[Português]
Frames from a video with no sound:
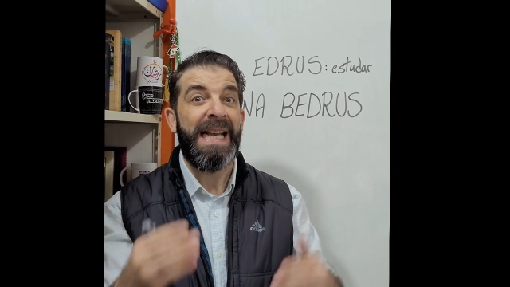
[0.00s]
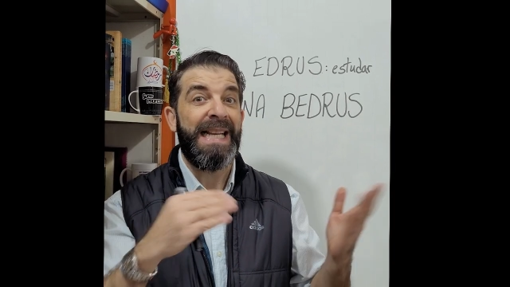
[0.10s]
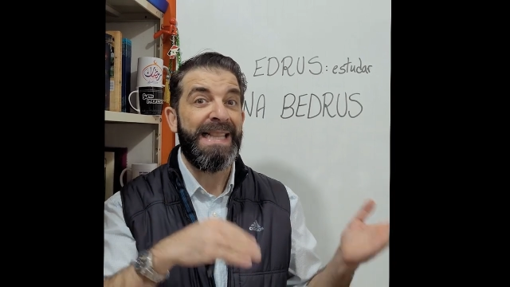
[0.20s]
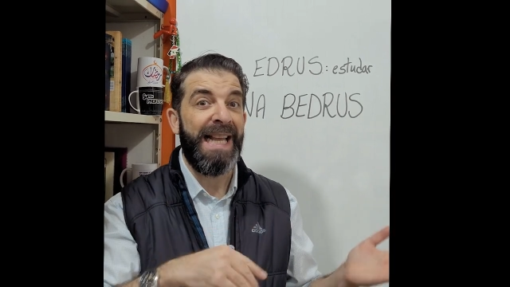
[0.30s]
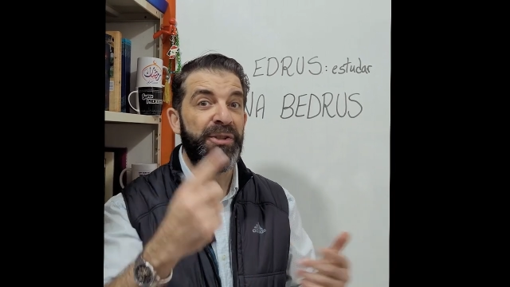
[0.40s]

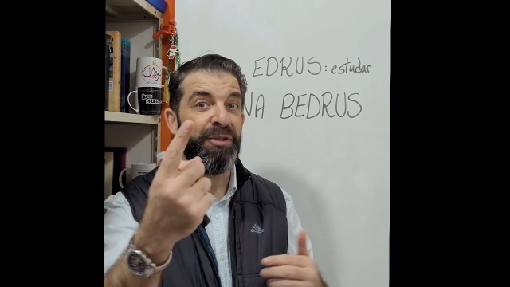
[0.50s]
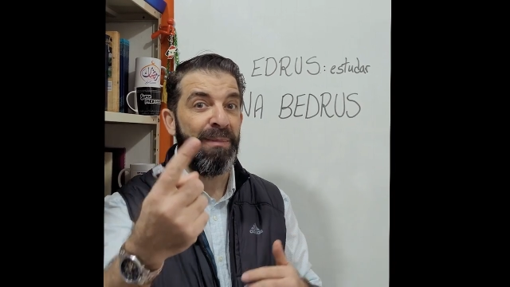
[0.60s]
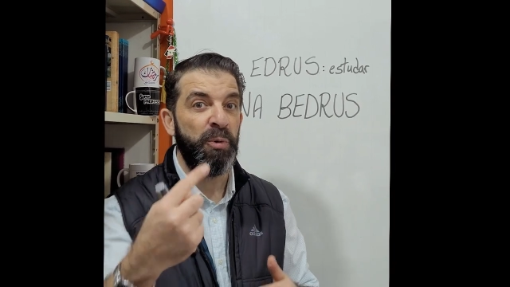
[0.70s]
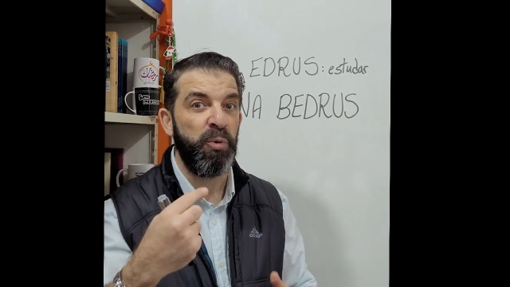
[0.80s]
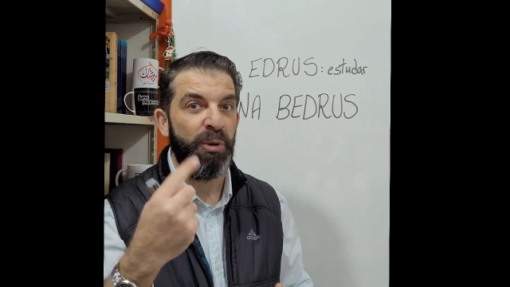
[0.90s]
E neste
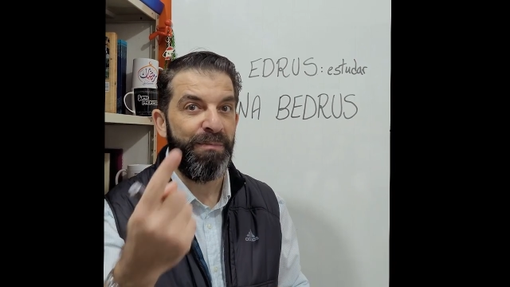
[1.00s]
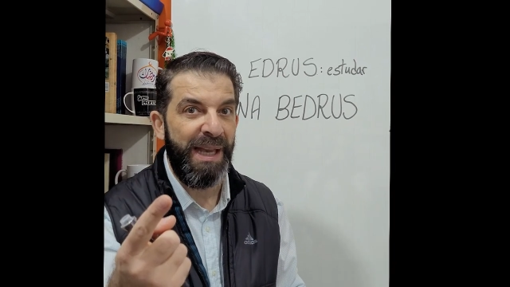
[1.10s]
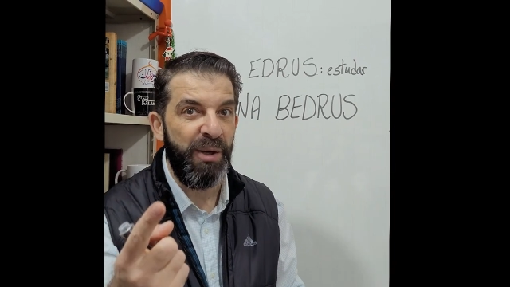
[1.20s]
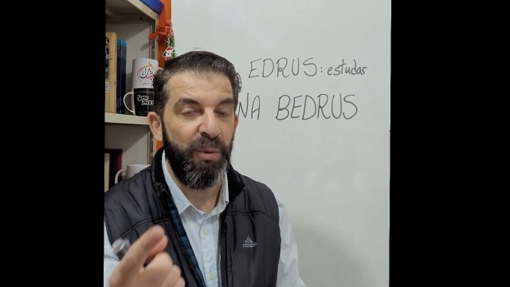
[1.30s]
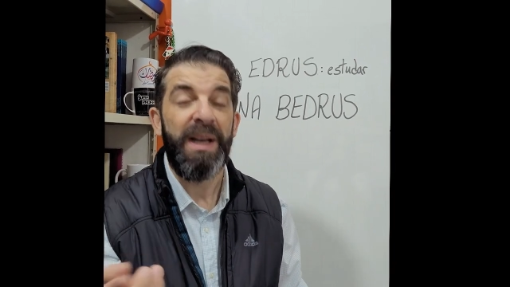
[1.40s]
minuto e
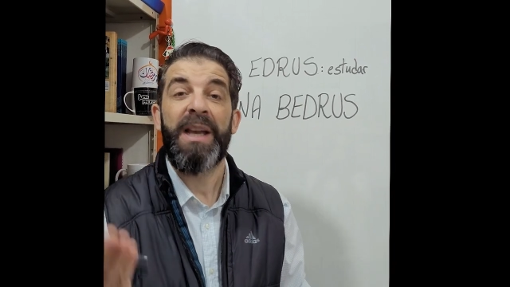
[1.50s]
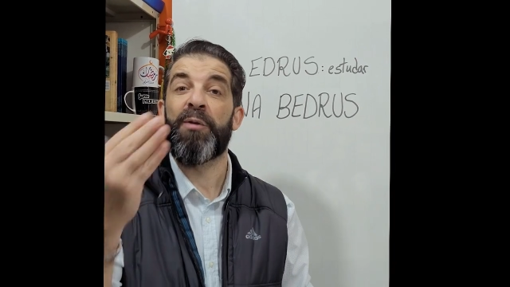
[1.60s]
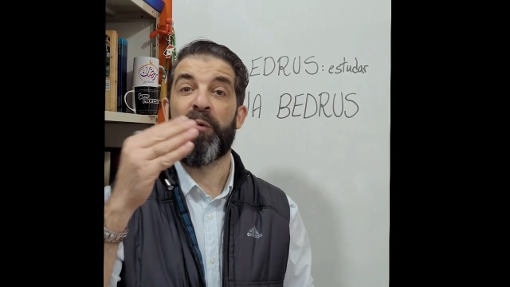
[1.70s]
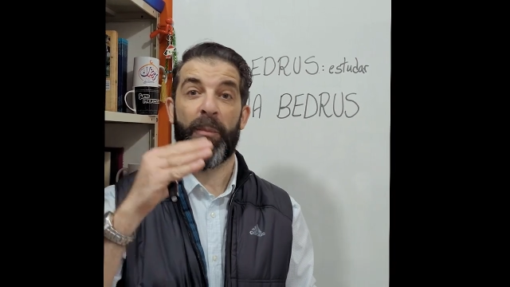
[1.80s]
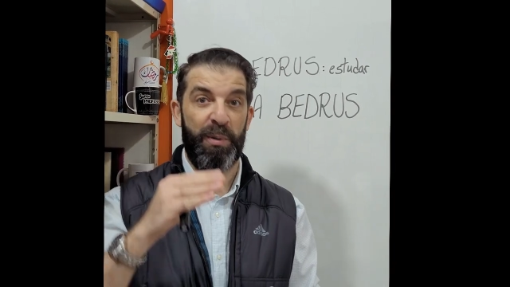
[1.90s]
meio
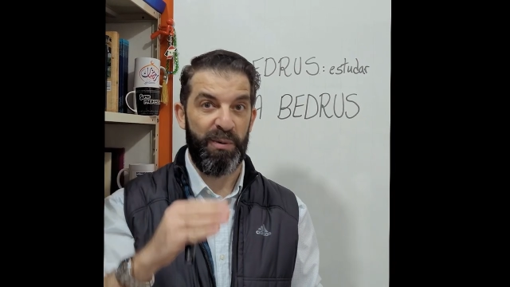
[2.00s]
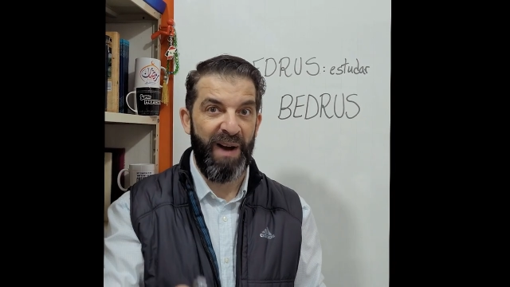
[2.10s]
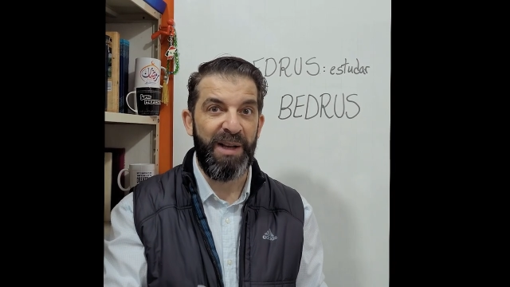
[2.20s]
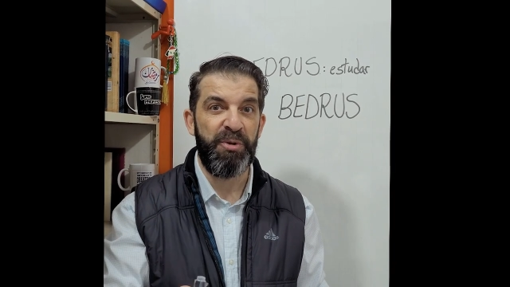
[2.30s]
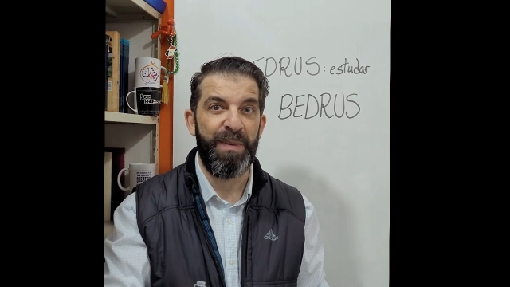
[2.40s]
eu vou
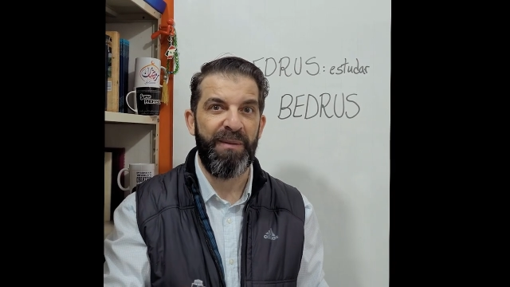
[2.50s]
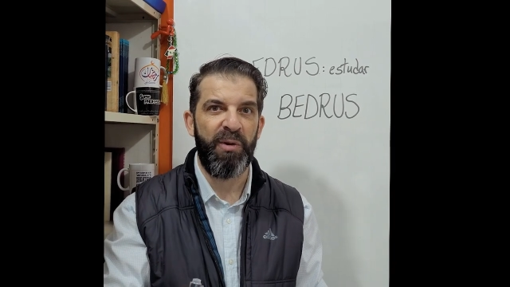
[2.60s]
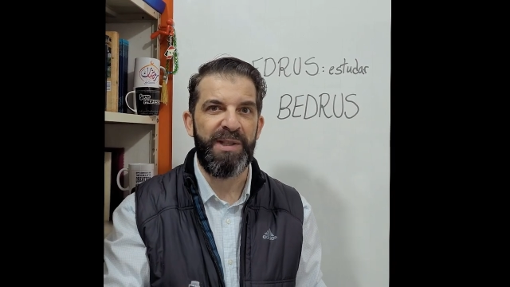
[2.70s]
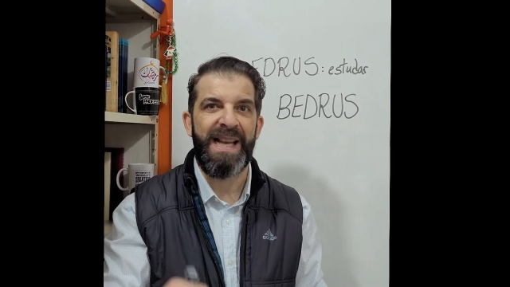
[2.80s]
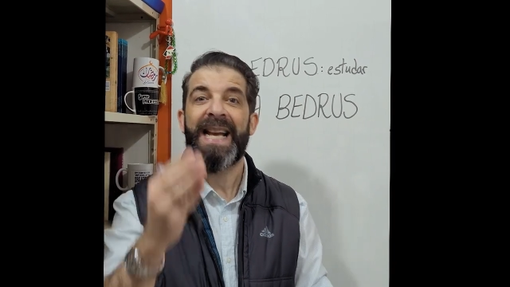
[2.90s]
provar isso para
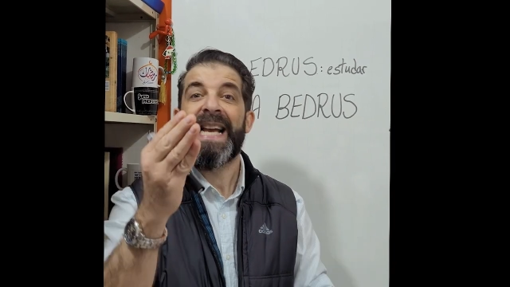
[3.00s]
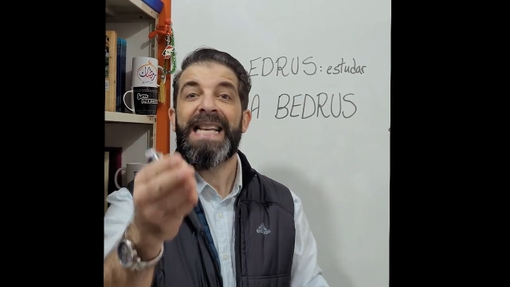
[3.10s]
você